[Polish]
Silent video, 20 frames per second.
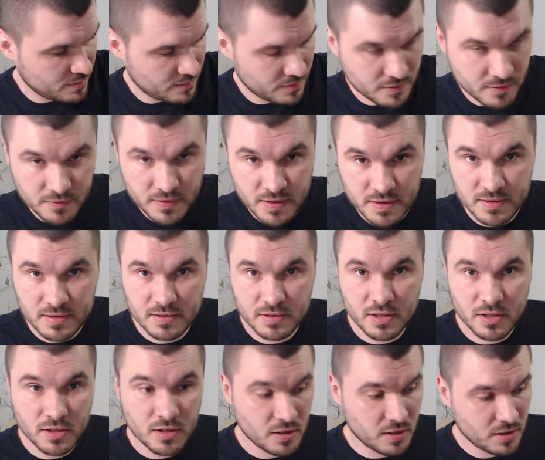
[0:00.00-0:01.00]
Więc
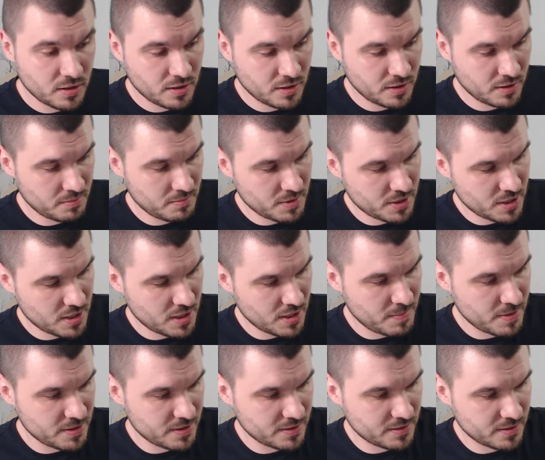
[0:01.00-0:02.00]
to myślę
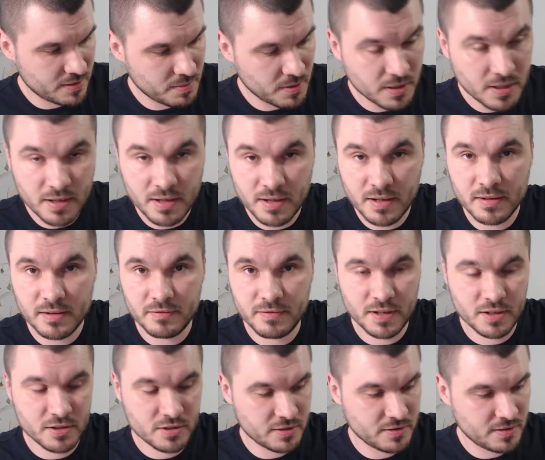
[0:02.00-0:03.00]
będzie zrobiona
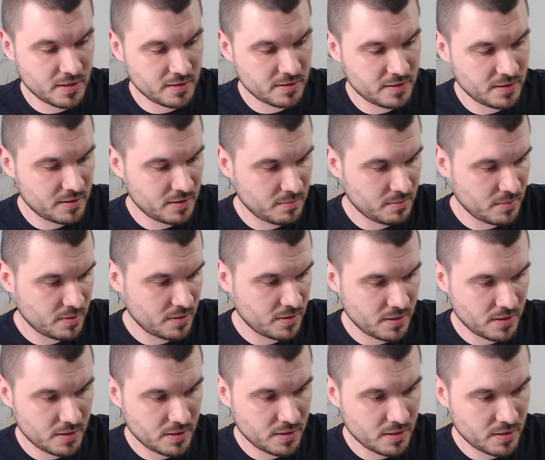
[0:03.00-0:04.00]
większość sesji tym
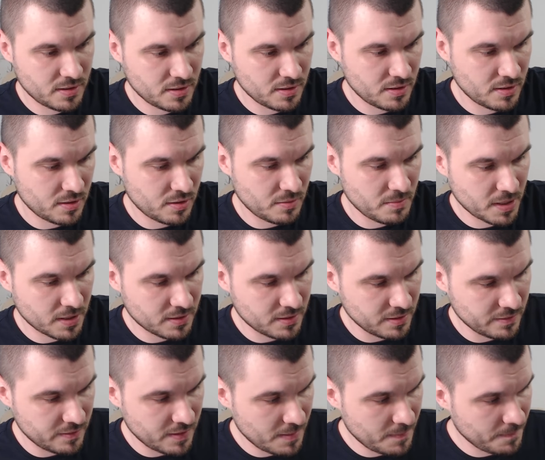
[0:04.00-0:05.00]
e,
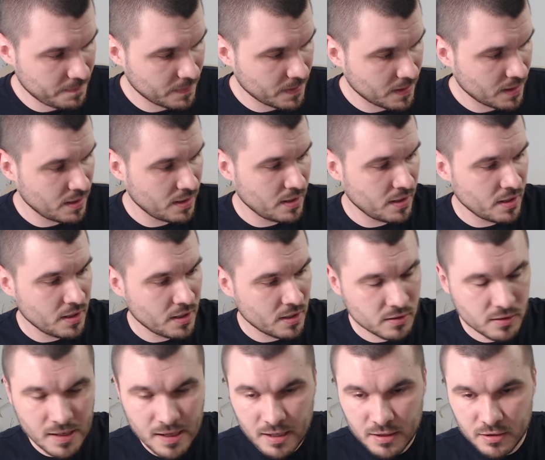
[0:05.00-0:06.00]
obiektywem.
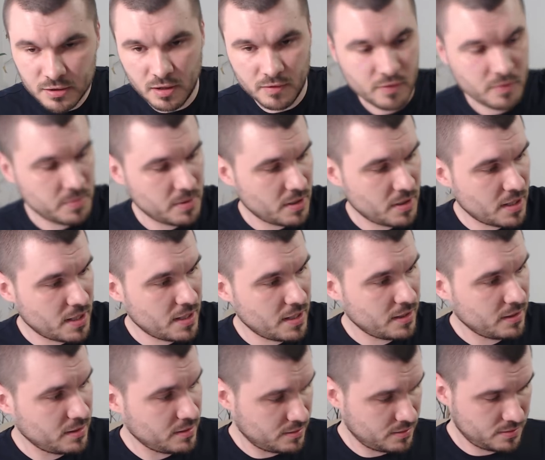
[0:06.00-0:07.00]
No, dodatkowo biorę
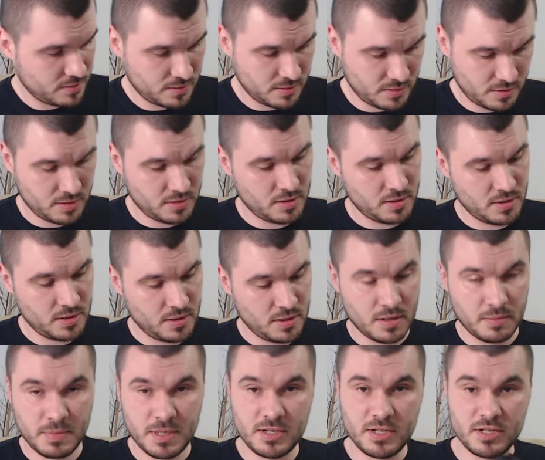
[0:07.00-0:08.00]

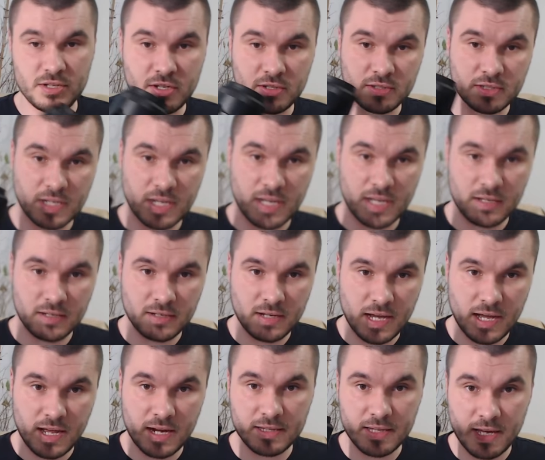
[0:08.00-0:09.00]
50
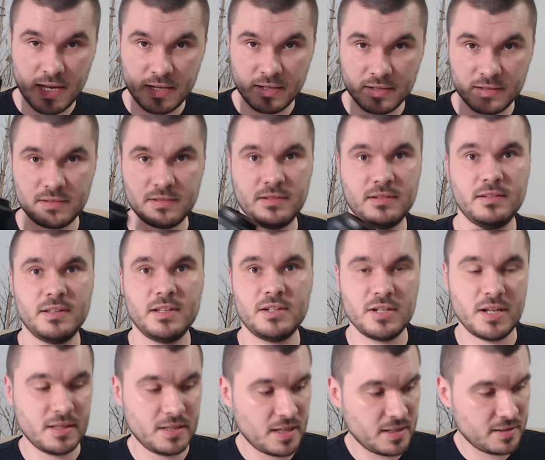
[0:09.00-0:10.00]
Arta też
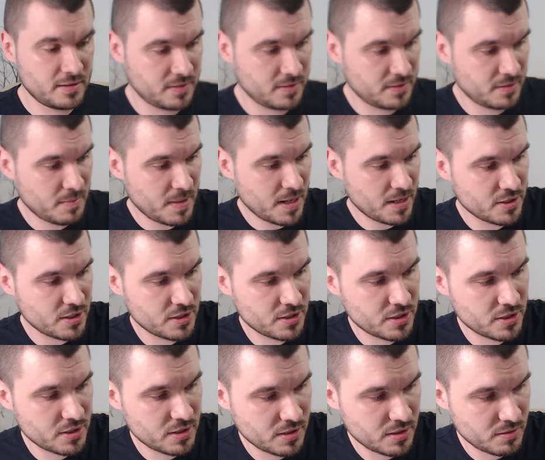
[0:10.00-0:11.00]
na testy
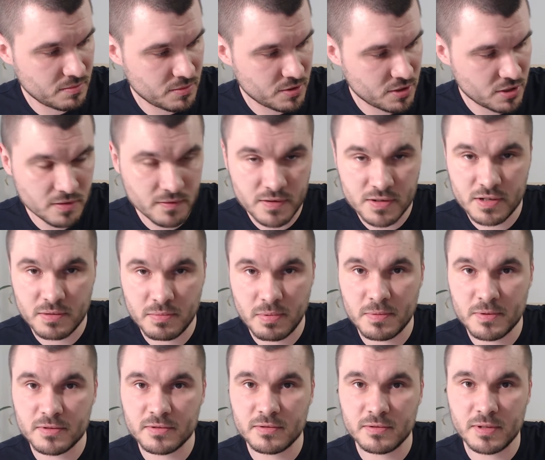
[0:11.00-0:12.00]
zobaczyć. E, możliwe, że po
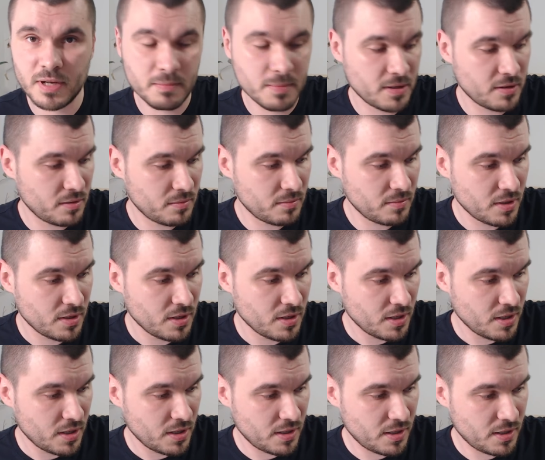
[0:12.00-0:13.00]
prostu jak będą,
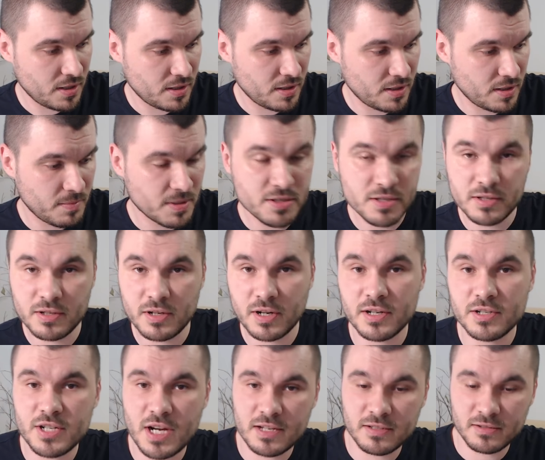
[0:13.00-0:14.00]
e, będzie trochę
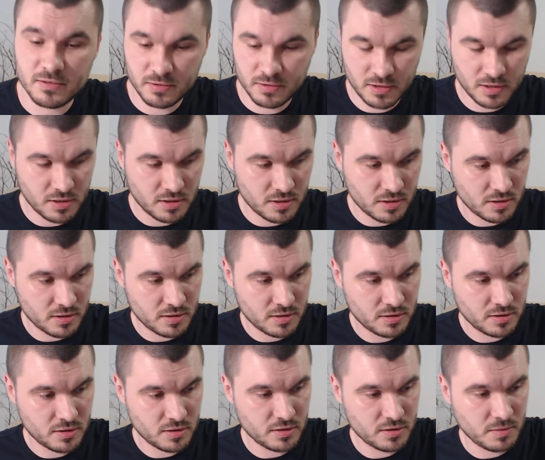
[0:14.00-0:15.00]
czasu, to,
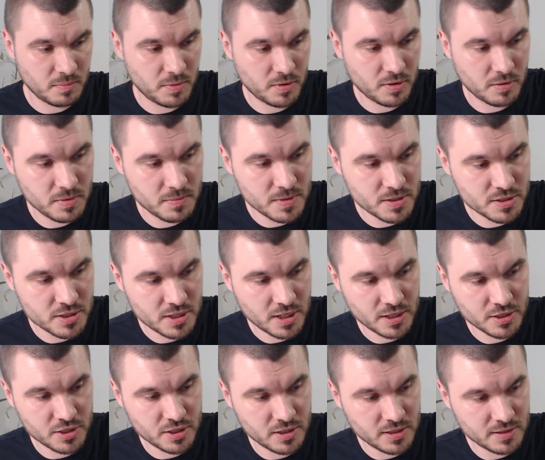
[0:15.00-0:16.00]
to, to porobimy jeszcze
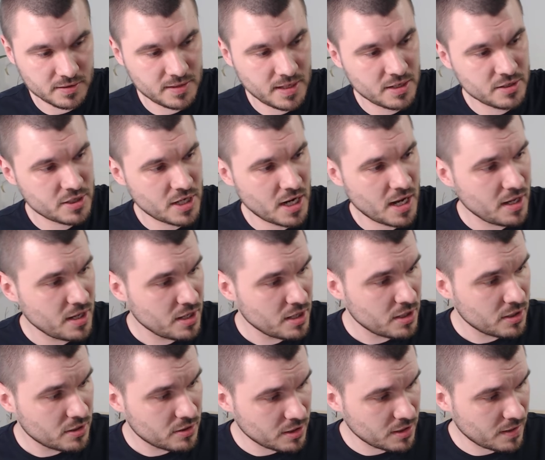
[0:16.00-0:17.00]
jakieś inne zdjęcia.
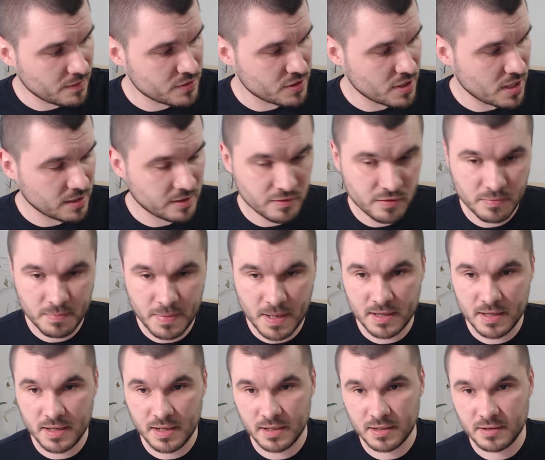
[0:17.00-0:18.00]
No i na wszelki
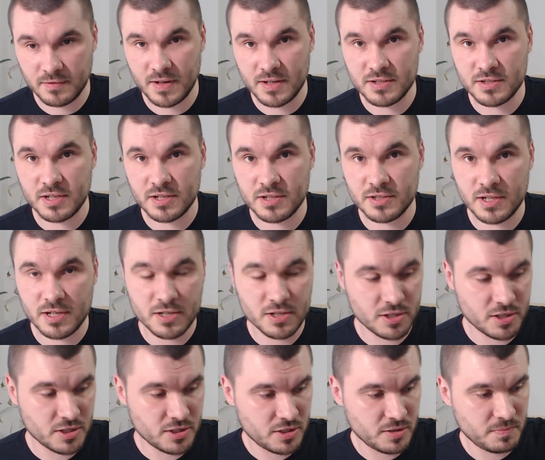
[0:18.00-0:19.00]
wypadek 24,
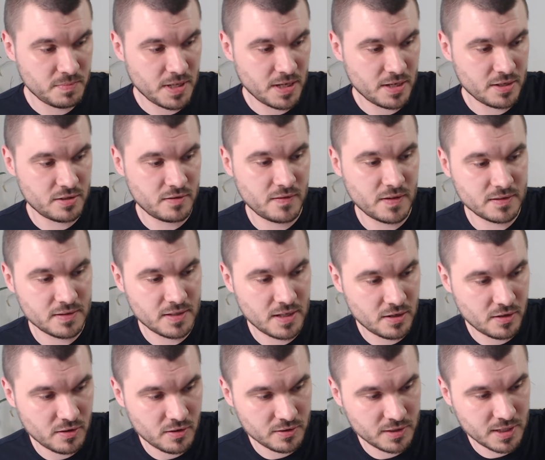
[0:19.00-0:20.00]
35,
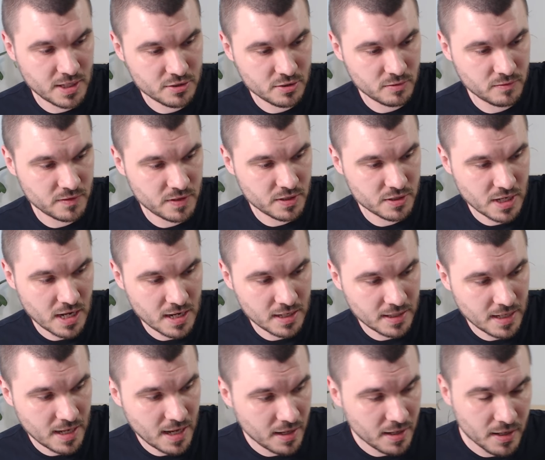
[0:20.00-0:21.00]
2.0 też również
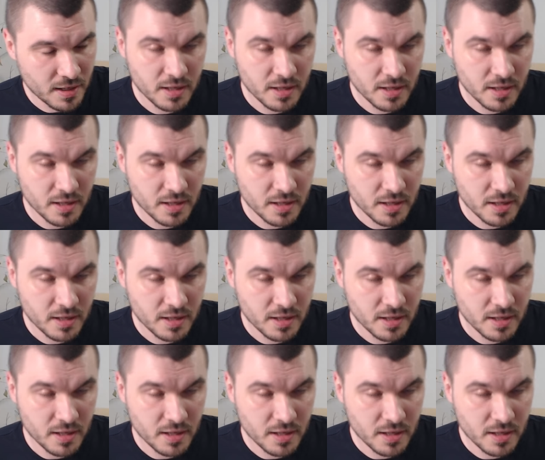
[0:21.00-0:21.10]
arta.